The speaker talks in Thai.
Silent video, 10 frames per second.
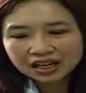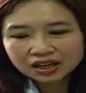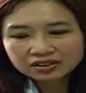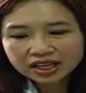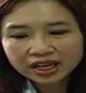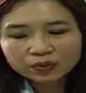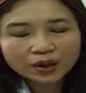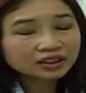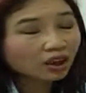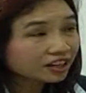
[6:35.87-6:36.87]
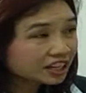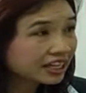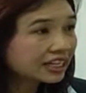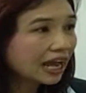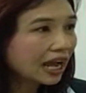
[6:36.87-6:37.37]
เราจะเห็นว่าตอน
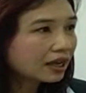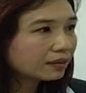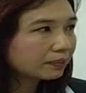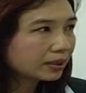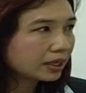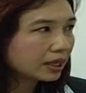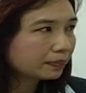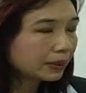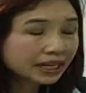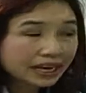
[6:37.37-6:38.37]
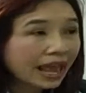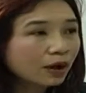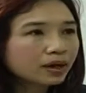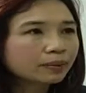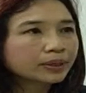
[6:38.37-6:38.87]
นี้นะ ปีนี้ปีที่แล้ว
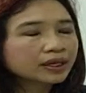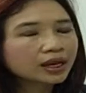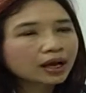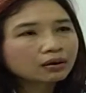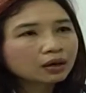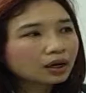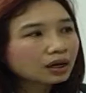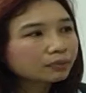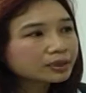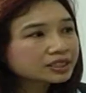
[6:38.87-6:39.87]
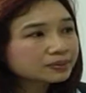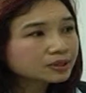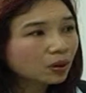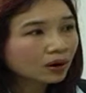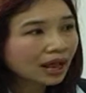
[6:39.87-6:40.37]
อะปีที่แล้ว เรามี
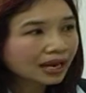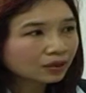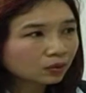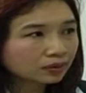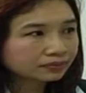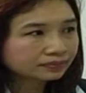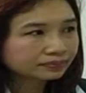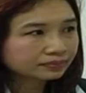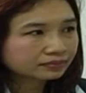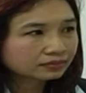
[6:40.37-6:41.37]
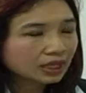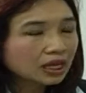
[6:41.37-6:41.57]
12 ล้านคน ครั